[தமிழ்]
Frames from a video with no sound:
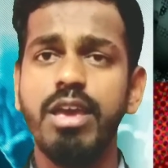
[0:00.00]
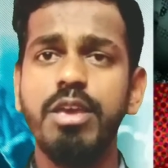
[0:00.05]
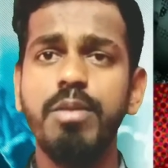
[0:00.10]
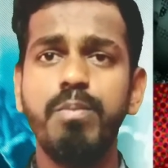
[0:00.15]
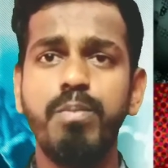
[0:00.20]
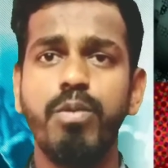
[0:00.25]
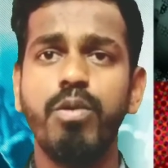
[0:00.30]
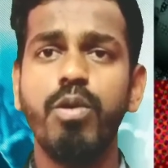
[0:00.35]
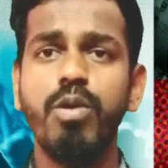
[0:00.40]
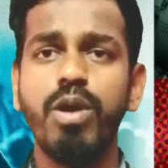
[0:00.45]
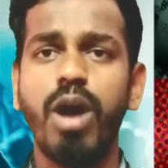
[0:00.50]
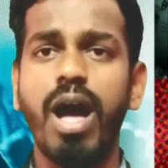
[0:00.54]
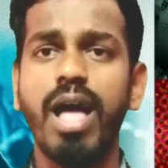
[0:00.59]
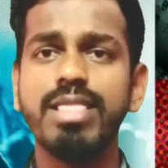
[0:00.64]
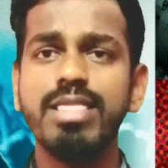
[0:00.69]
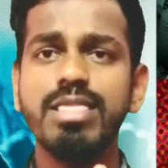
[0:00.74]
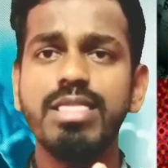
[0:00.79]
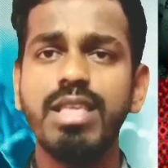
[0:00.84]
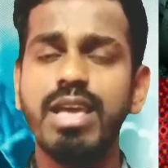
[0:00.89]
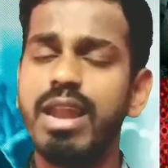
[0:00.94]
இப்போது
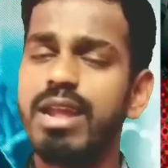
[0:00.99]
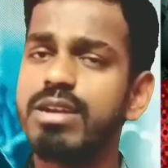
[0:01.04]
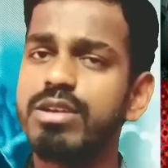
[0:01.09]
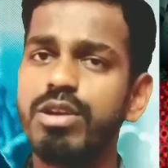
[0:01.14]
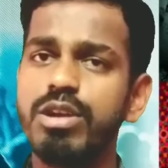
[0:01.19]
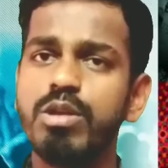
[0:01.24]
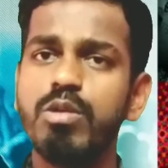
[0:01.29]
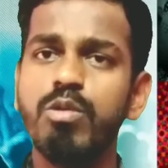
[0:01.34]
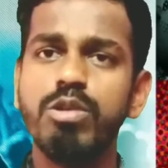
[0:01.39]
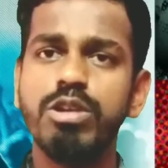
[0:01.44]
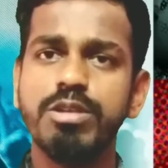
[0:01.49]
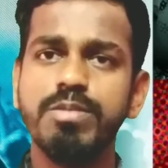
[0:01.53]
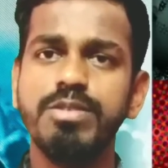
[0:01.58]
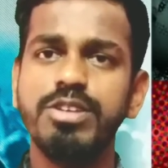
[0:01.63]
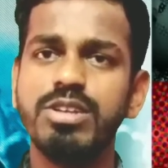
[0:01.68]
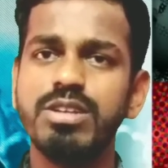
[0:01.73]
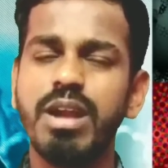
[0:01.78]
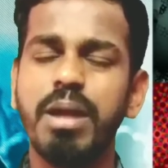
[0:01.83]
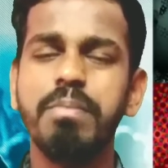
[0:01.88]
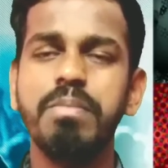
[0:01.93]
அந்த எலக்ட்ரானிக் ஓட்டிங்
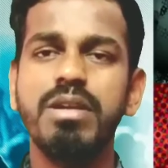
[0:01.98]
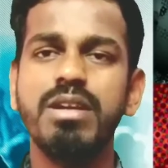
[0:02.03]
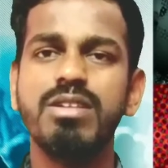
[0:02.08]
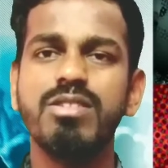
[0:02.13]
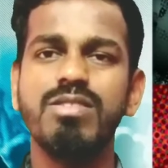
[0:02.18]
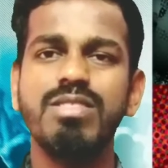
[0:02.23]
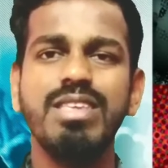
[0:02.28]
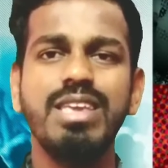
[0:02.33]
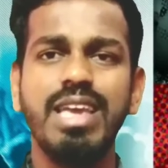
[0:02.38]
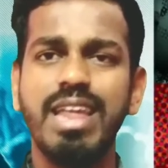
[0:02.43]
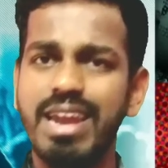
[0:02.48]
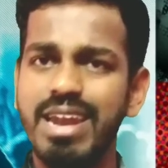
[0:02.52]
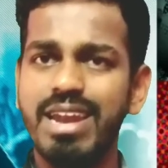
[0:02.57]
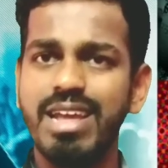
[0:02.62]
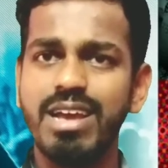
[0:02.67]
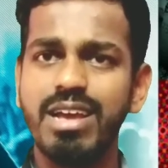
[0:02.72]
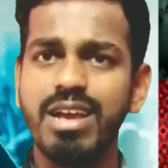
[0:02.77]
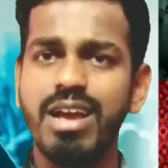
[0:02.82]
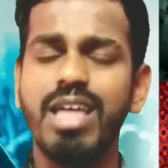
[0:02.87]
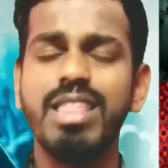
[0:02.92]
மிஷின் அப்படின்றது வந்து என்ன
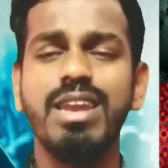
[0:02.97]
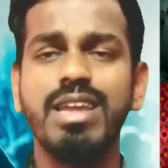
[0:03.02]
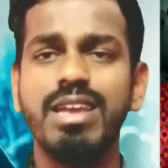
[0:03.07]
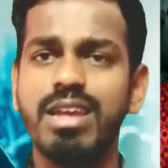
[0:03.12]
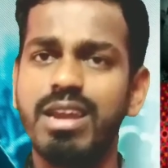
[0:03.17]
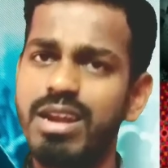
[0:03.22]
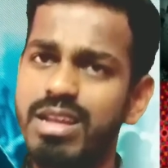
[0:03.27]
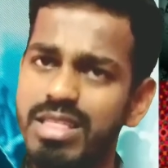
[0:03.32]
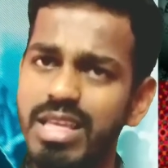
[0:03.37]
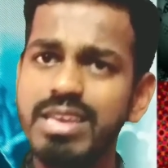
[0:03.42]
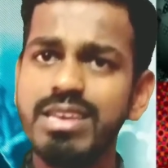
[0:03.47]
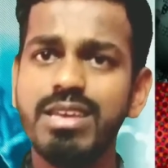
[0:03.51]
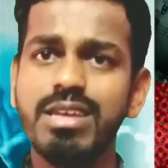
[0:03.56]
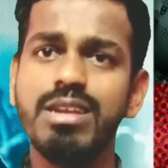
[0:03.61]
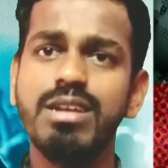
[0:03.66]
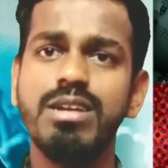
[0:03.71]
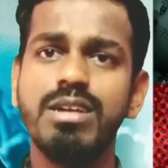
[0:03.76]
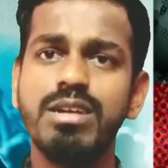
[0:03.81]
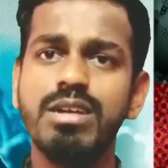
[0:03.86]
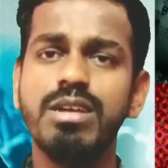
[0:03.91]
அதில் என்ன தான்
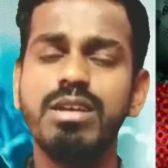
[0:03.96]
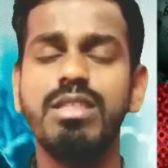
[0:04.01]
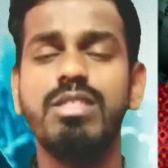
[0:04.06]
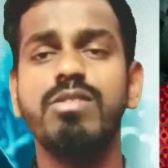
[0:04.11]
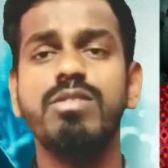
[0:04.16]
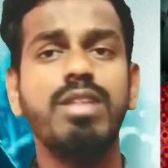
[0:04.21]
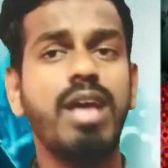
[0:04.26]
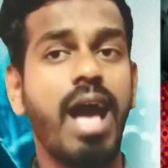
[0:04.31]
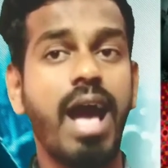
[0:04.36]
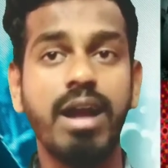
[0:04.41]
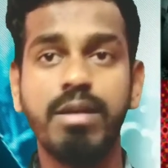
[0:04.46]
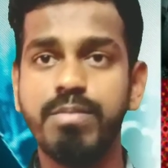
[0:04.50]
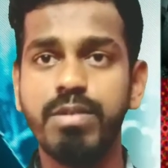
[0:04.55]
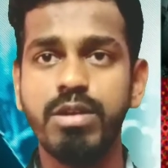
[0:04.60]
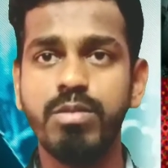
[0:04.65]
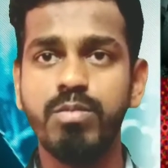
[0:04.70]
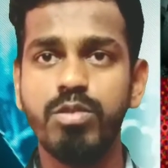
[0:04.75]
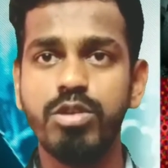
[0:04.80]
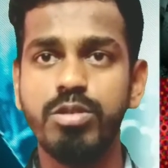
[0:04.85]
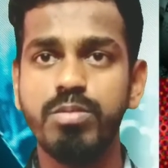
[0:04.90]
இருக்குது இதை வந்து ஹேக்
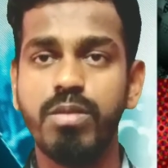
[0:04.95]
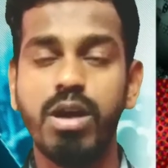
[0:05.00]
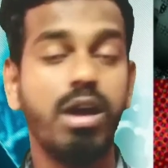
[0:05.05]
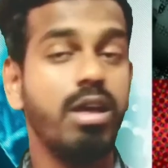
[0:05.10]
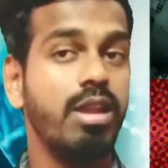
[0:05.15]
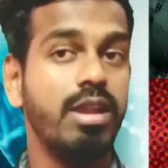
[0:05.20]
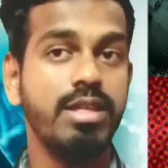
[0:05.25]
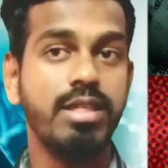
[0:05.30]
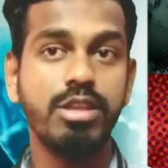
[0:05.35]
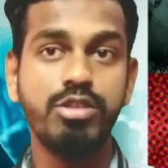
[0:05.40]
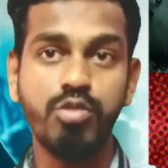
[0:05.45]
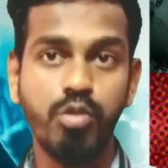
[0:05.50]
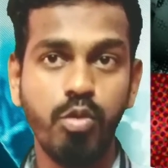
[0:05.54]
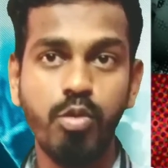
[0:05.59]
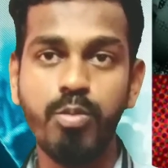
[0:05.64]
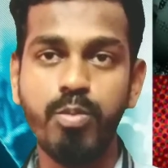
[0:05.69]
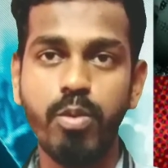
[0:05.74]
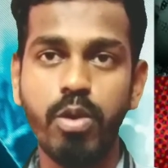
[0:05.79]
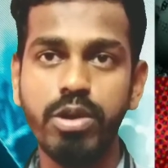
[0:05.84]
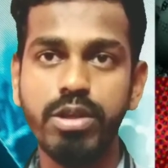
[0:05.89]
பண்ண முடியுமா அதில் ஏதாச்சும்
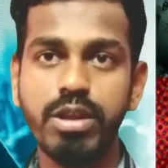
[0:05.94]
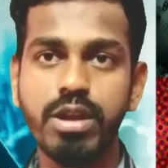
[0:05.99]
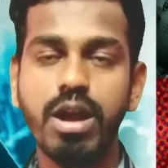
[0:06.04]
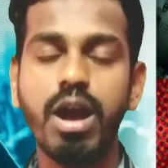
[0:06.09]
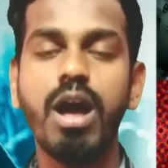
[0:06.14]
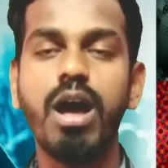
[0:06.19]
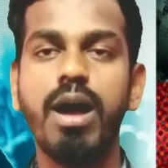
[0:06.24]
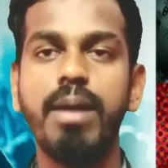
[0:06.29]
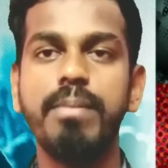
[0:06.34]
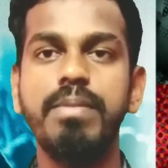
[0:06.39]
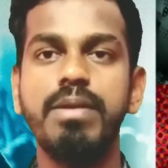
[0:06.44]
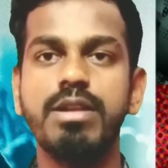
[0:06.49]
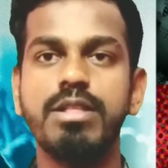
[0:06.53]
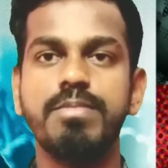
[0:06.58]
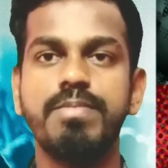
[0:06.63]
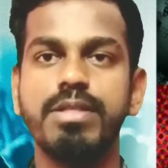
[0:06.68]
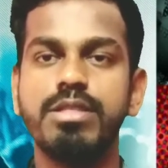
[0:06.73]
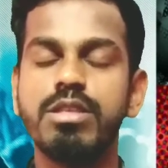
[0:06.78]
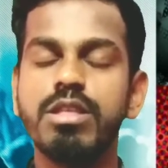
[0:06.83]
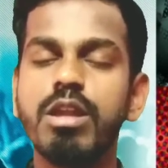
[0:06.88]
லூப் போல் இருக்கா அப்படின்றத
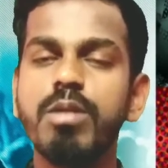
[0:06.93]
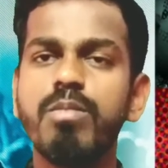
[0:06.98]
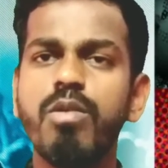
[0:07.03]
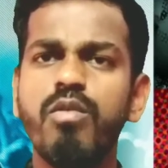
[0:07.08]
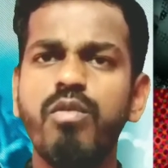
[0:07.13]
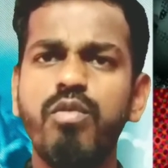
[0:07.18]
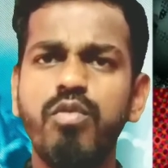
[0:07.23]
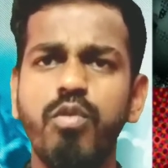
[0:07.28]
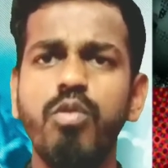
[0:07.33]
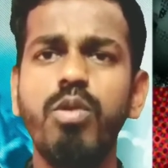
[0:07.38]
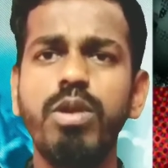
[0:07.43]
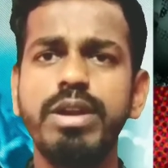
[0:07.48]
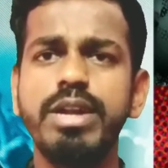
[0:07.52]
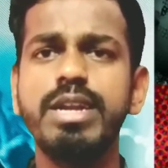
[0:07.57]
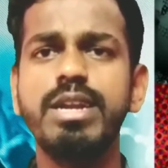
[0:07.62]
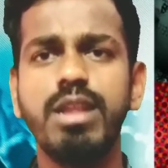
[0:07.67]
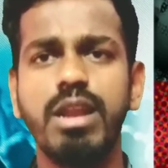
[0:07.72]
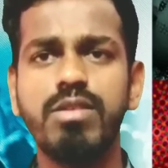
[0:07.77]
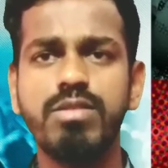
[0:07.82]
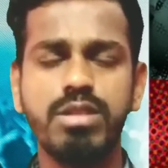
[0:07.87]
பற்றி தான் நம்ம ஃபுல்
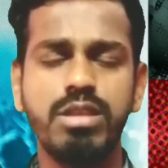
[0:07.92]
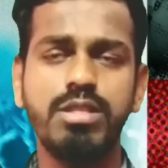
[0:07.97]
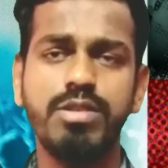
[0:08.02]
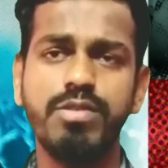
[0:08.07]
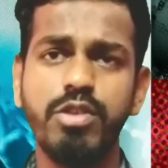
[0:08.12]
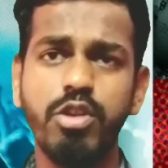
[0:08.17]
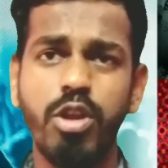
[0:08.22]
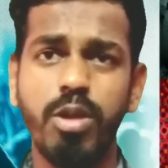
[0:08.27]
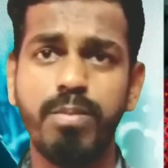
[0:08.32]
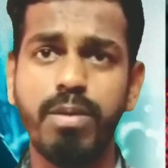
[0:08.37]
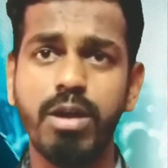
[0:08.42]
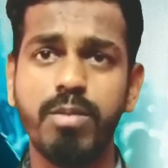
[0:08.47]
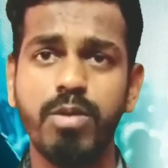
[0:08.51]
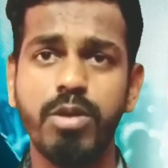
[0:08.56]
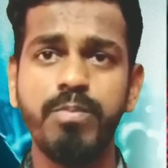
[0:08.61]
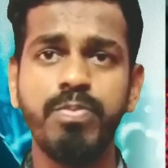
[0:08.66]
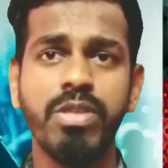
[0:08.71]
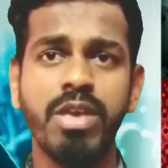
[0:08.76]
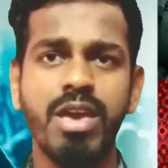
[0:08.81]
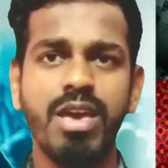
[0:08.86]
டீட்டெயிலாக வந்து இந்த வீடியோவில் பார்க்க
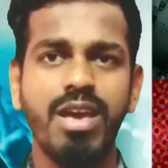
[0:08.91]
போகிறோம்